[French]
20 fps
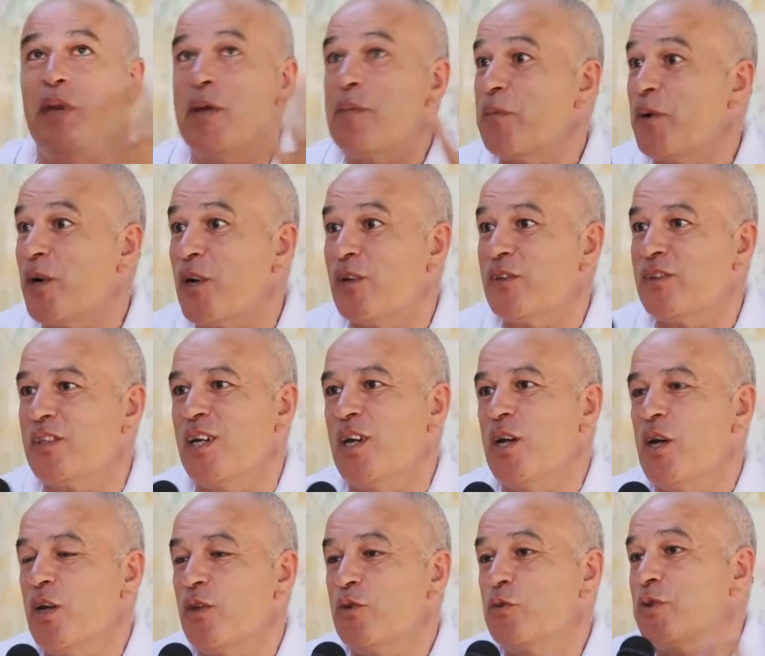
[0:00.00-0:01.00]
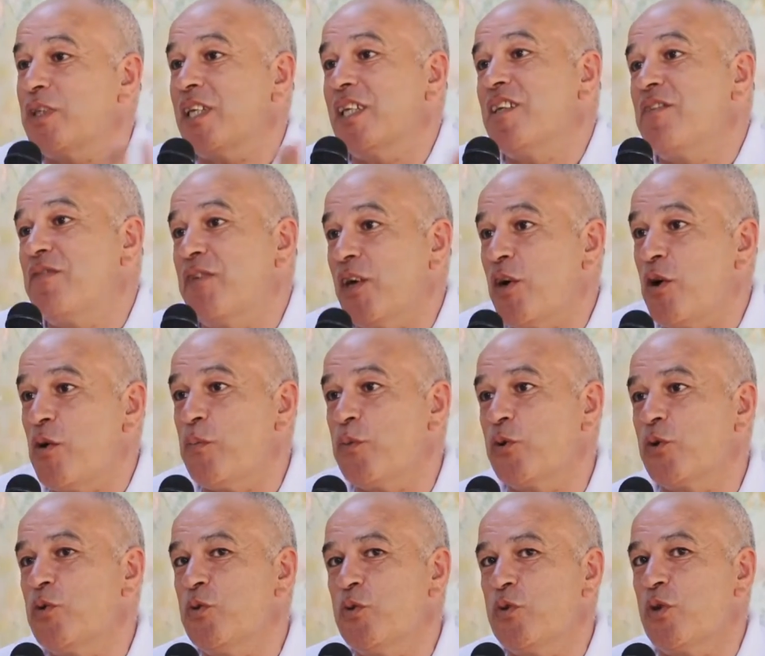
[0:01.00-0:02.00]
les plantes, tout est différent
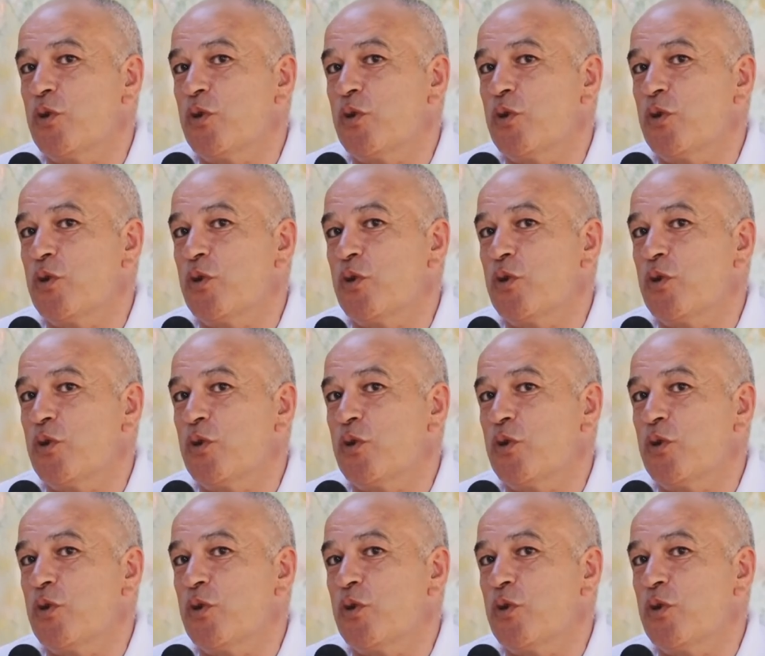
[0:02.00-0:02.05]
pour nous,